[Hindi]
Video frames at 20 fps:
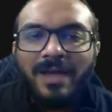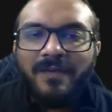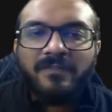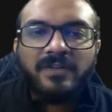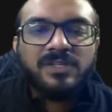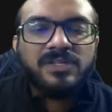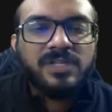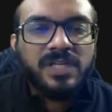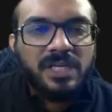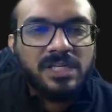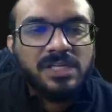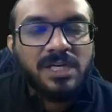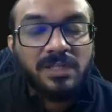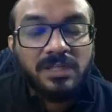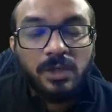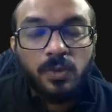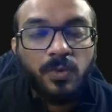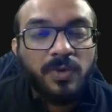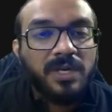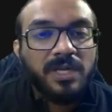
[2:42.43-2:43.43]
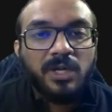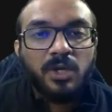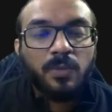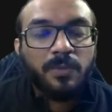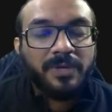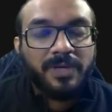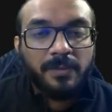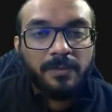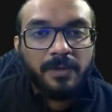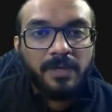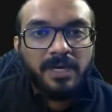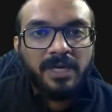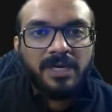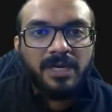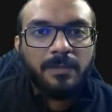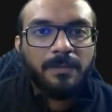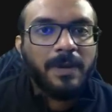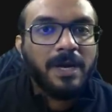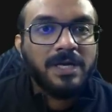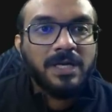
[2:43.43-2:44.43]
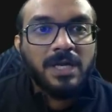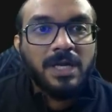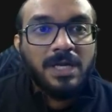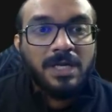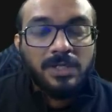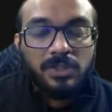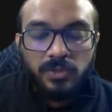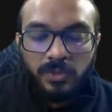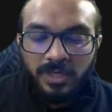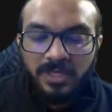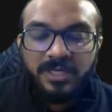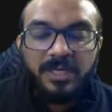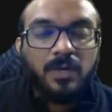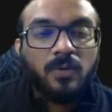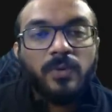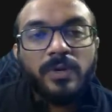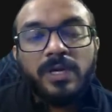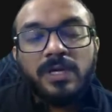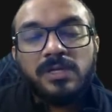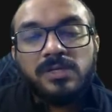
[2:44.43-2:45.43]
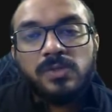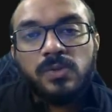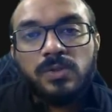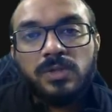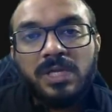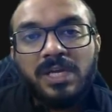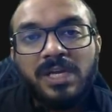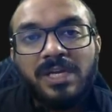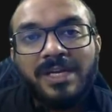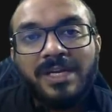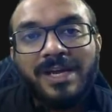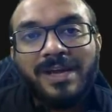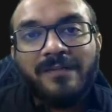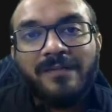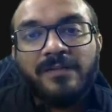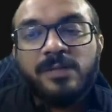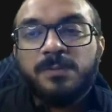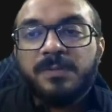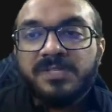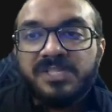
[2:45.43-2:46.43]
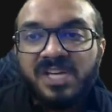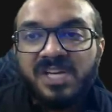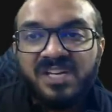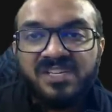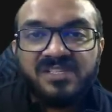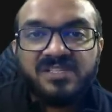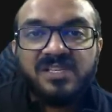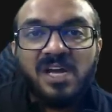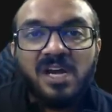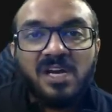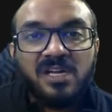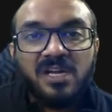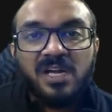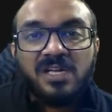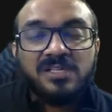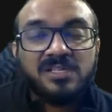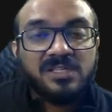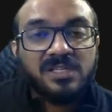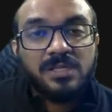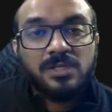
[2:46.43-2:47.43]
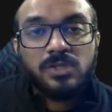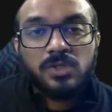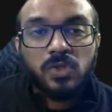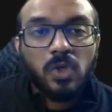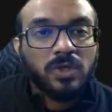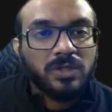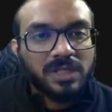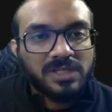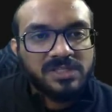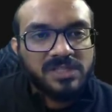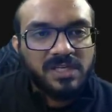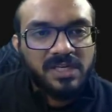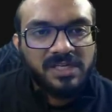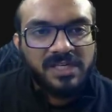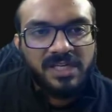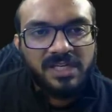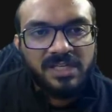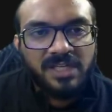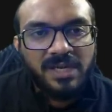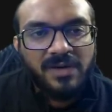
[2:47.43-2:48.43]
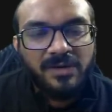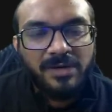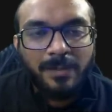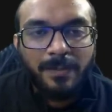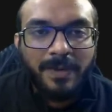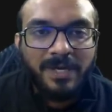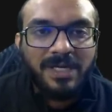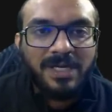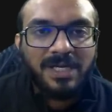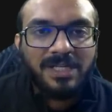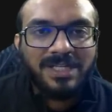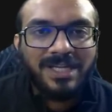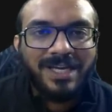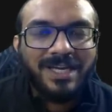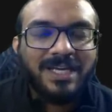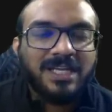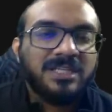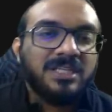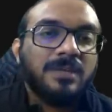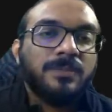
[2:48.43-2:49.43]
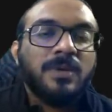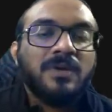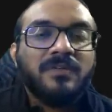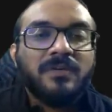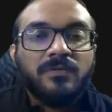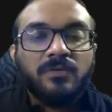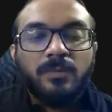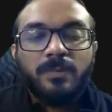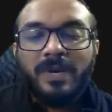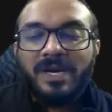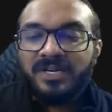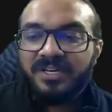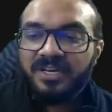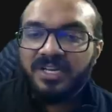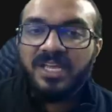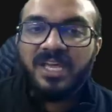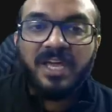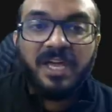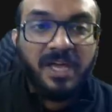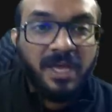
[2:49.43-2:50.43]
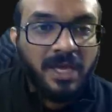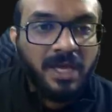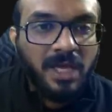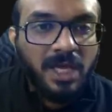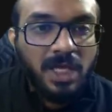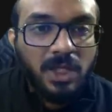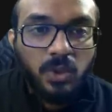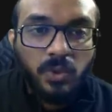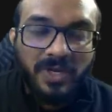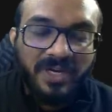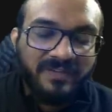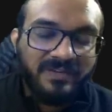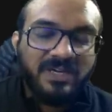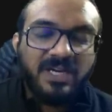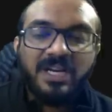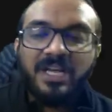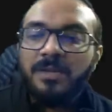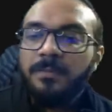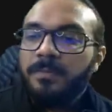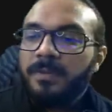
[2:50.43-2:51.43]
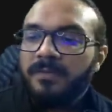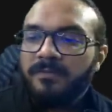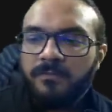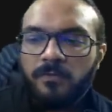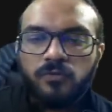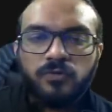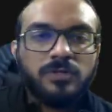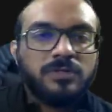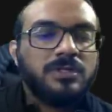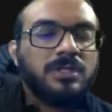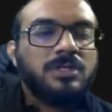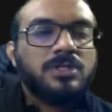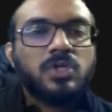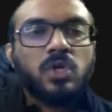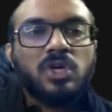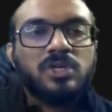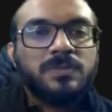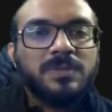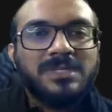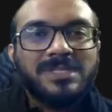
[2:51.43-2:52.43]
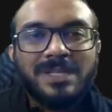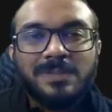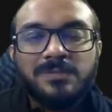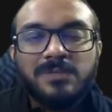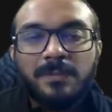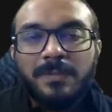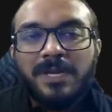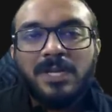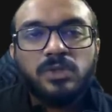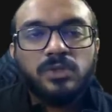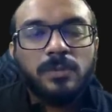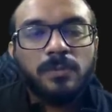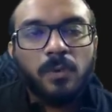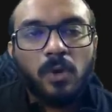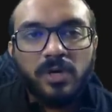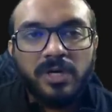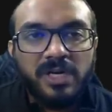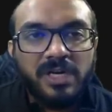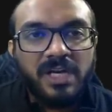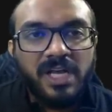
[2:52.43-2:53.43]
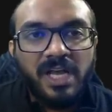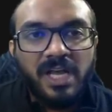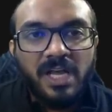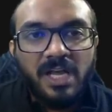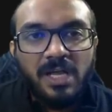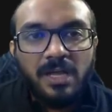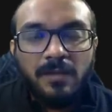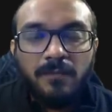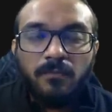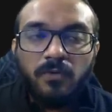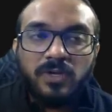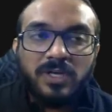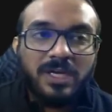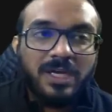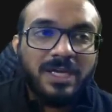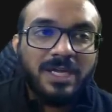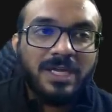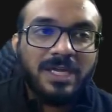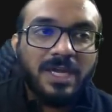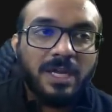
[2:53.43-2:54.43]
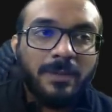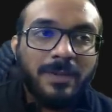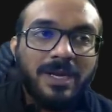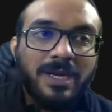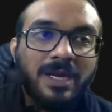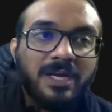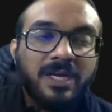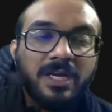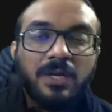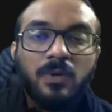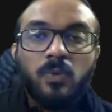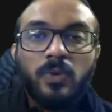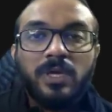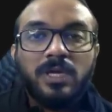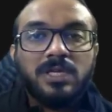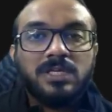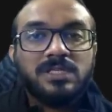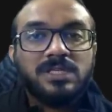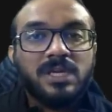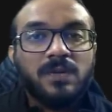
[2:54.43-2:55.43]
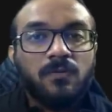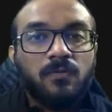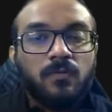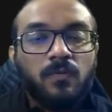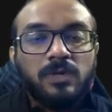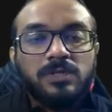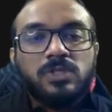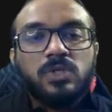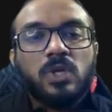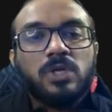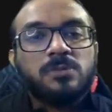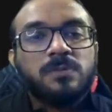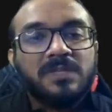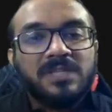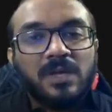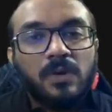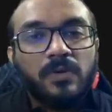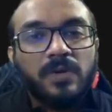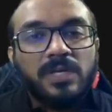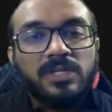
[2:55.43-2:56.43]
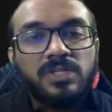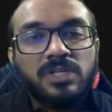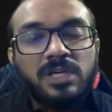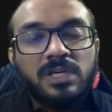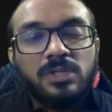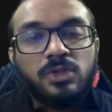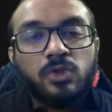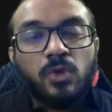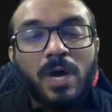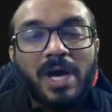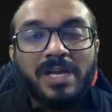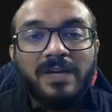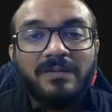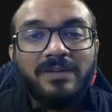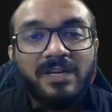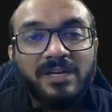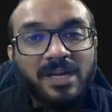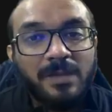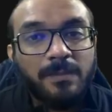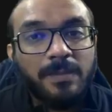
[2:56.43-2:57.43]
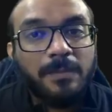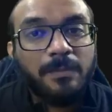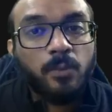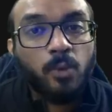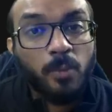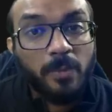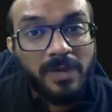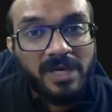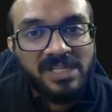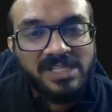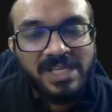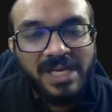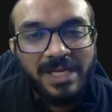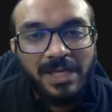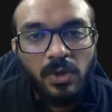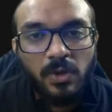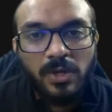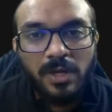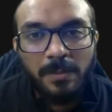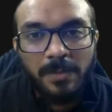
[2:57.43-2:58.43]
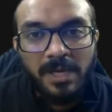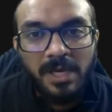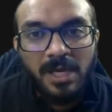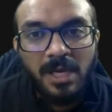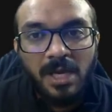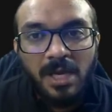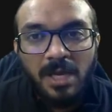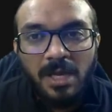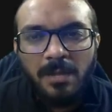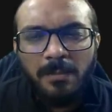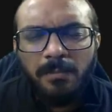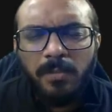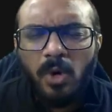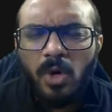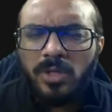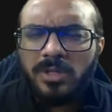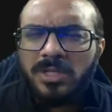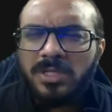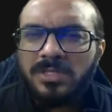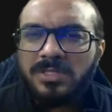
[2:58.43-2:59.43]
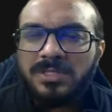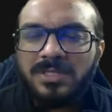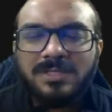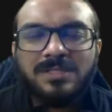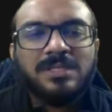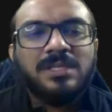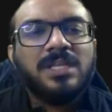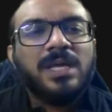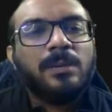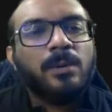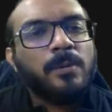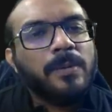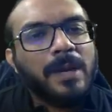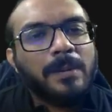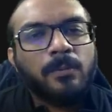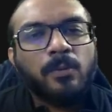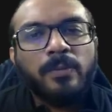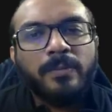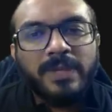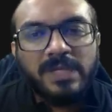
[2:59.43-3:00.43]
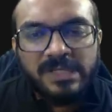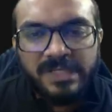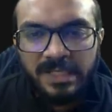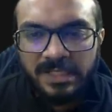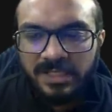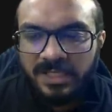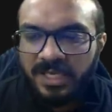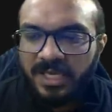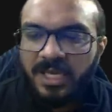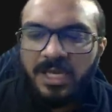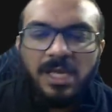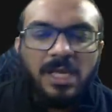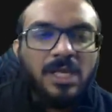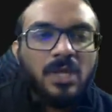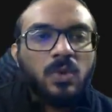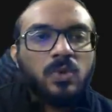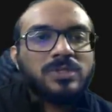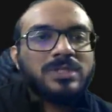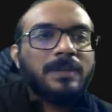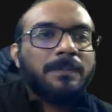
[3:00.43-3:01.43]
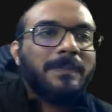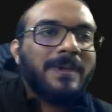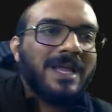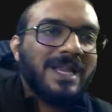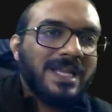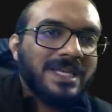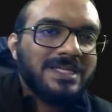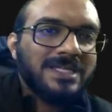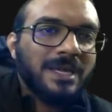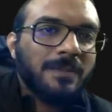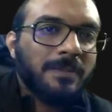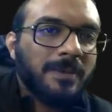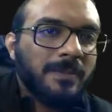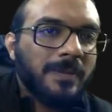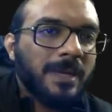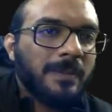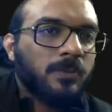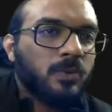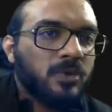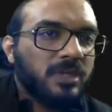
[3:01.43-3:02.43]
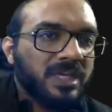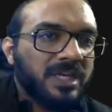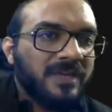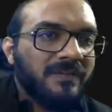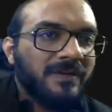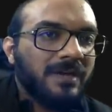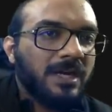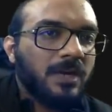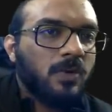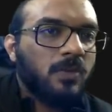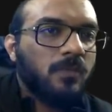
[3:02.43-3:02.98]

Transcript: एवरेज नहीं जाता ट्वेंटी किलोमीटर पर लीटर बट जो इलेक्ट्रिकल व्हीकल्स होते हैं इनका एवरेज पचास साठ अस्सी सौ तक चला जाता है डिपेंड करता है कितने पावरफुल बैटरी है तो आने वाले टाइम पे फ्यूचरिस्टिक स्टॉक्स में सबसे पहले जो इंपॉर्टेंट है वो यही है कि हमें इलेक्ट्रिकल व्हीकल्स के वो स्टॉक्स पता होने चाहिए जो आने वाले टाइम पे बूम कर जाएंगे और अभी बहुत सस्ते दामों में आपको मिल सकते हैं उसका पहला एग्जाम्पल मैं आपको देने वाला